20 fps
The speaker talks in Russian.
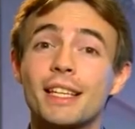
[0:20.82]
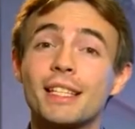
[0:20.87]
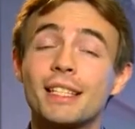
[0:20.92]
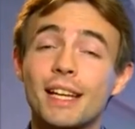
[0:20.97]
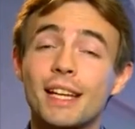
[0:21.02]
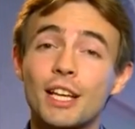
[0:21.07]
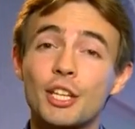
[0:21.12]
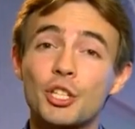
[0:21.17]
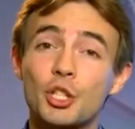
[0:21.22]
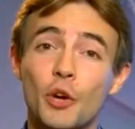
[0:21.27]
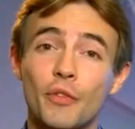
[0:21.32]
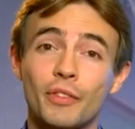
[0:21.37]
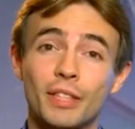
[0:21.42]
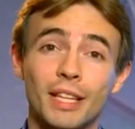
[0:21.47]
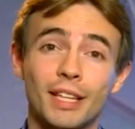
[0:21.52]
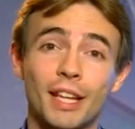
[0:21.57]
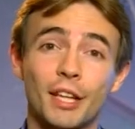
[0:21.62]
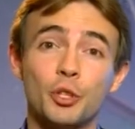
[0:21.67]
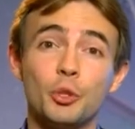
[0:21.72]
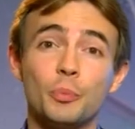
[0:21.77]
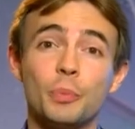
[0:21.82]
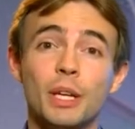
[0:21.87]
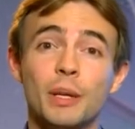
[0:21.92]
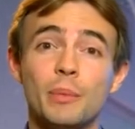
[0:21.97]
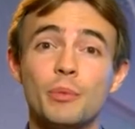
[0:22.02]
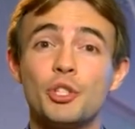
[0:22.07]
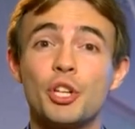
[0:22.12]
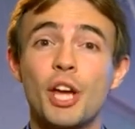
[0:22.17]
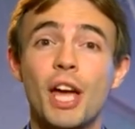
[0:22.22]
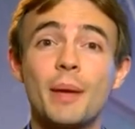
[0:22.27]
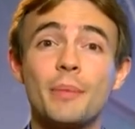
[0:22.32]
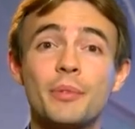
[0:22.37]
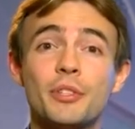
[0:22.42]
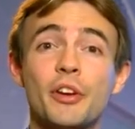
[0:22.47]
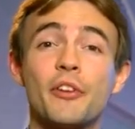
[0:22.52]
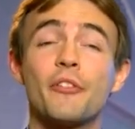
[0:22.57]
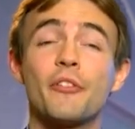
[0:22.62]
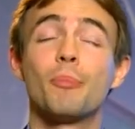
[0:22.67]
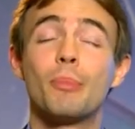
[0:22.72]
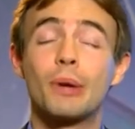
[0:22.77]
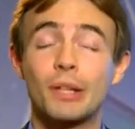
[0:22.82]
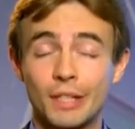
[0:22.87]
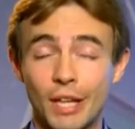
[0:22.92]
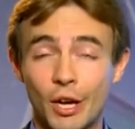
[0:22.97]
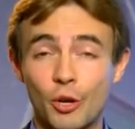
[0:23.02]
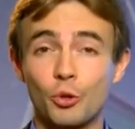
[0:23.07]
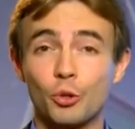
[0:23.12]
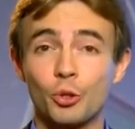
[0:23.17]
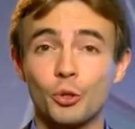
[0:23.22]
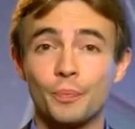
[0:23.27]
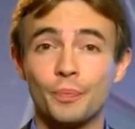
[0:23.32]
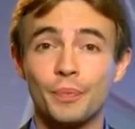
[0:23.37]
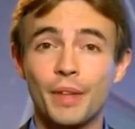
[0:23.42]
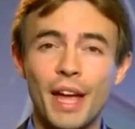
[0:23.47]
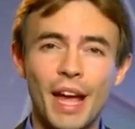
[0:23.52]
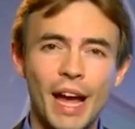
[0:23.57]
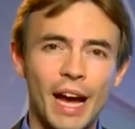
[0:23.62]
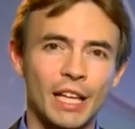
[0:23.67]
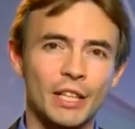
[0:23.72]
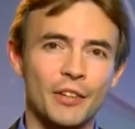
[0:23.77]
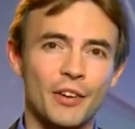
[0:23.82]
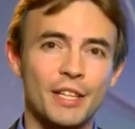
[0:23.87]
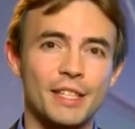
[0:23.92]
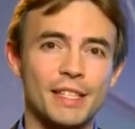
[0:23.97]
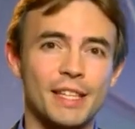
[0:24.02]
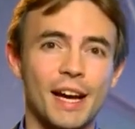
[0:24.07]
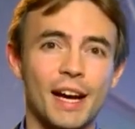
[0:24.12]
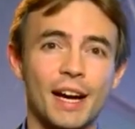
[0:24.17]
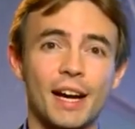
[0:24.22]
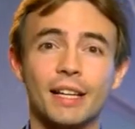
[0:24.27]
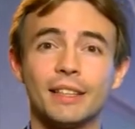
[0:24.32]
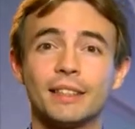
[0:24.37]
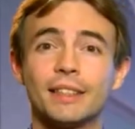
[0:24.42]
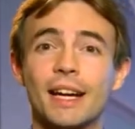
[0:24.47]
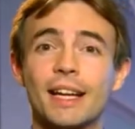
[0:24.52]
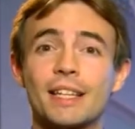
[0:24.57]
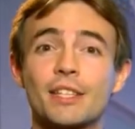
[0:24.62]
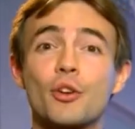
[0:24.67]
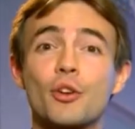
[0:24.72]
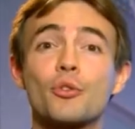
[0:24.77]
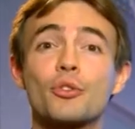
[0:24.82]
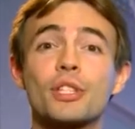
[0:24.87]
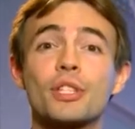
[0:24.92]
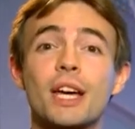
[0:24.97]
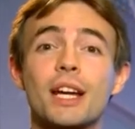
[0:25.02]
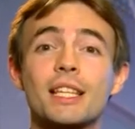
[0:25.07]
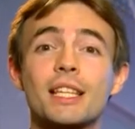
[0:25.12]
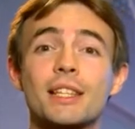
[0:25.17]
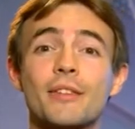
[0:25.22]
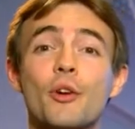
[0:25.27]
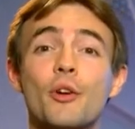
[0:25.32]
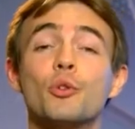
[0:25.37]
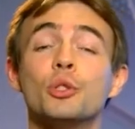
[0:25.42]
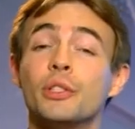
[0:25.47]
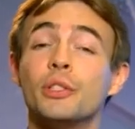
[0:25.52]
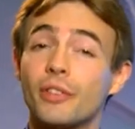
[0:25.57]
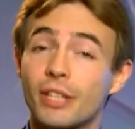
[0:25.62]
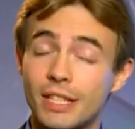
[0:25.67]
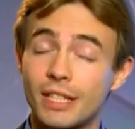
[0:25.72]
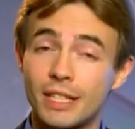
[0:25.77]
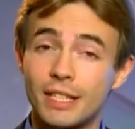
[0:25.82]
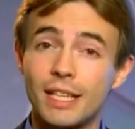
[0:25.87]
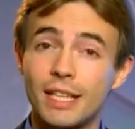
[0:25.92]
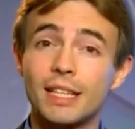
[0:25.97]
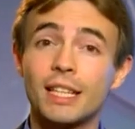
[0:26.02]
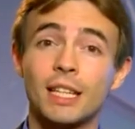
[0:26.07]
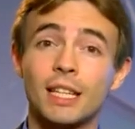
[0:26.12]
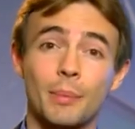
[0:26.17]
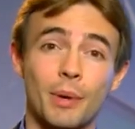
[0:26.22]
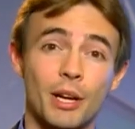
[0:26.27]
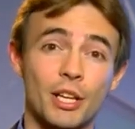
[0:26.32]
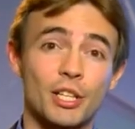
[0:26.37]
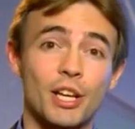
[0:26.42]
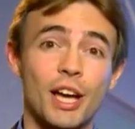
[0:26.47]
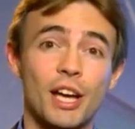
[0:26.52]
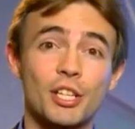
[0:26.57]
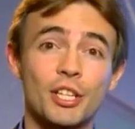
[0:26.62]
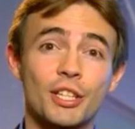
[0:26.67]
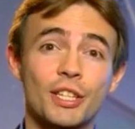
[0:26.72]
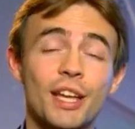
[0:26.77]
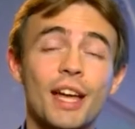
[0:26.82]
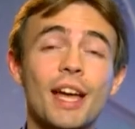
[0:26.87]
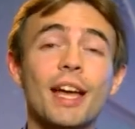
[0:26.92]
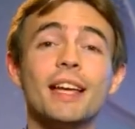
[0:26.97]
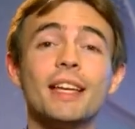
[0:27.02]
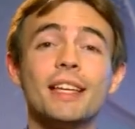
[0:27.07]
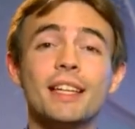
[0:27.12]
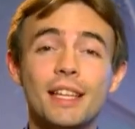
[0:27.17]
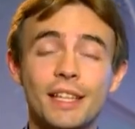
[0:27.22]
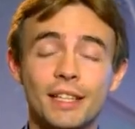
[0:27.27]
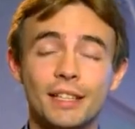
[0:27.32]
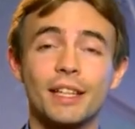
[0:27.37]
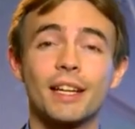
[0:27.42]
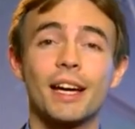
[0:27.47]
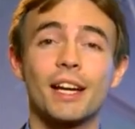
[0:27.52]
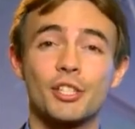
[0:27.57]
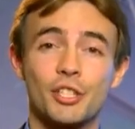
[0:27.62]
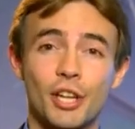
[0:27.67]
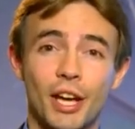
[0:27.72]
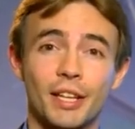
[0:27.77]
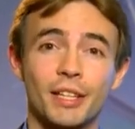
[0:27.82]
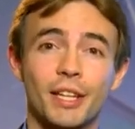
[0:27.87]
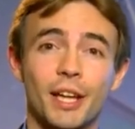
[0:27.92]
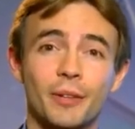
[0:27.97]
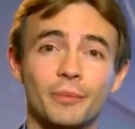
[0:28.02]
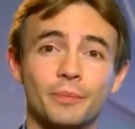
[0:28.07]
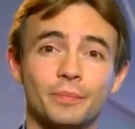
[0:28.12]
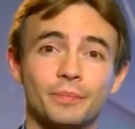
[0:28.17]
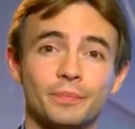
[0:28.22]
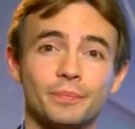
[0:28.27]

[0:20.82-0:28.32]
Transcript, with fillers: из Ростова-на-Дону перемещаемся в Барнаул. О новостях Алтайского государственного университета нам расскажет Ирина Корчагина.